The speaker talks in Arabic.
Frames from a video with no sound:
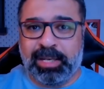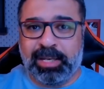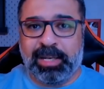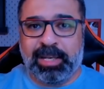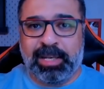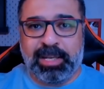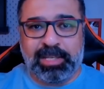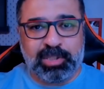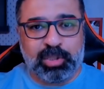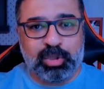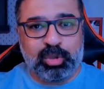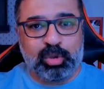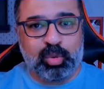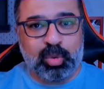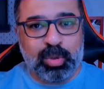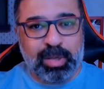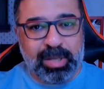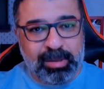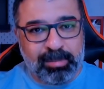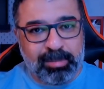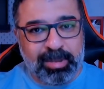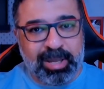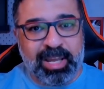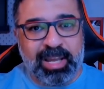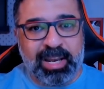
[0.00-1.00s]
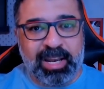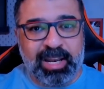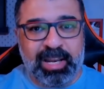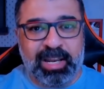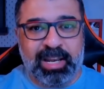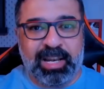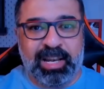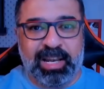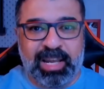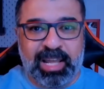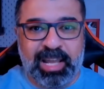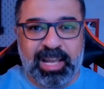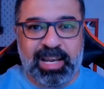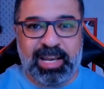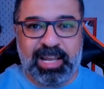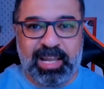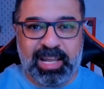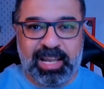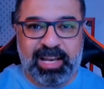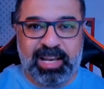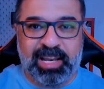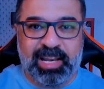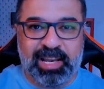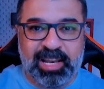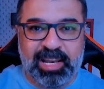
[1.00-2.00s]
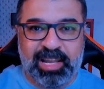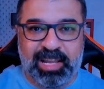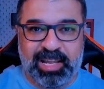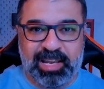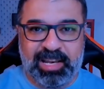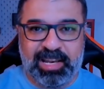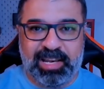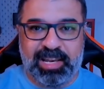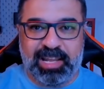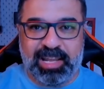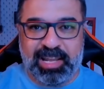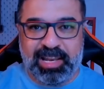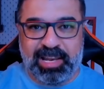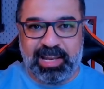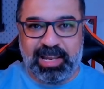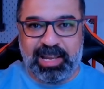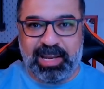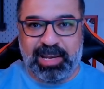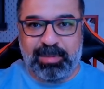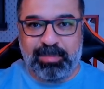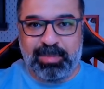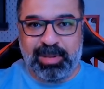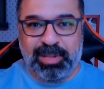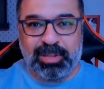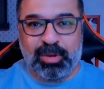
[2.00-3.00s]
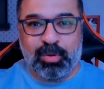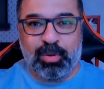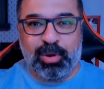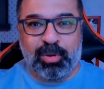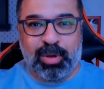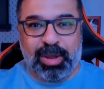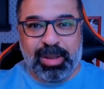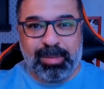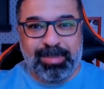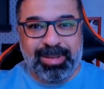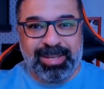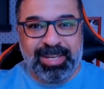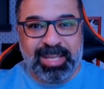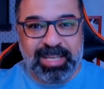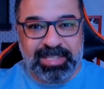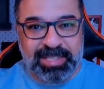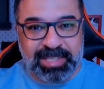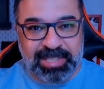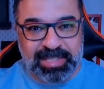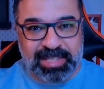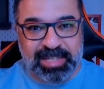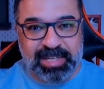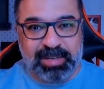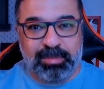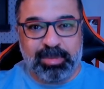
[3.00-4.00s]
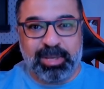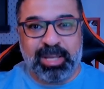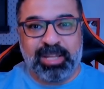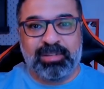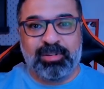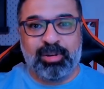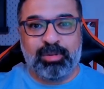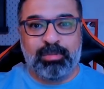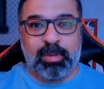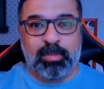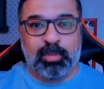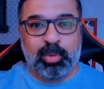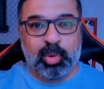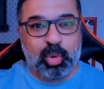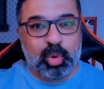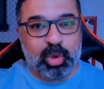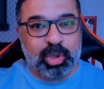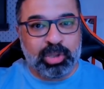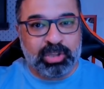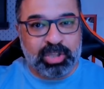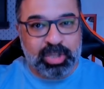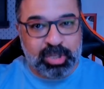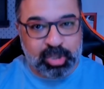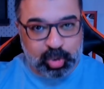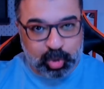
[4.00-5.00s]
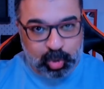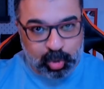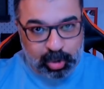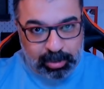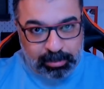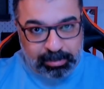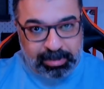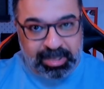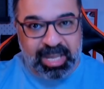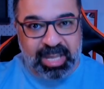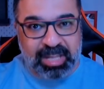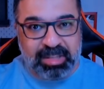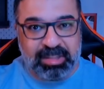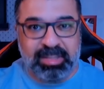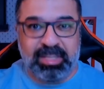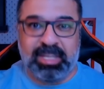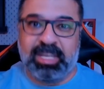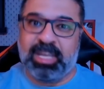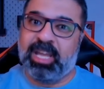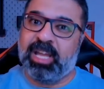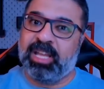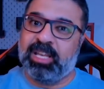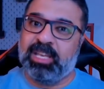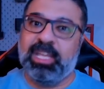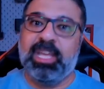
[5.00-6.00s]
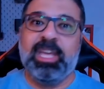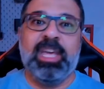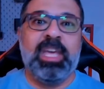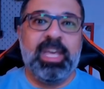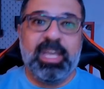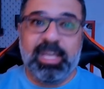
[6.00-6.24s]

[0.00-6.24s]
الناس التقال بقى الـ الـ الـ الـ اللي بيدوروا على الباد اسز اللي بجد اللي هم ملوك الترسو اللي بجد يعني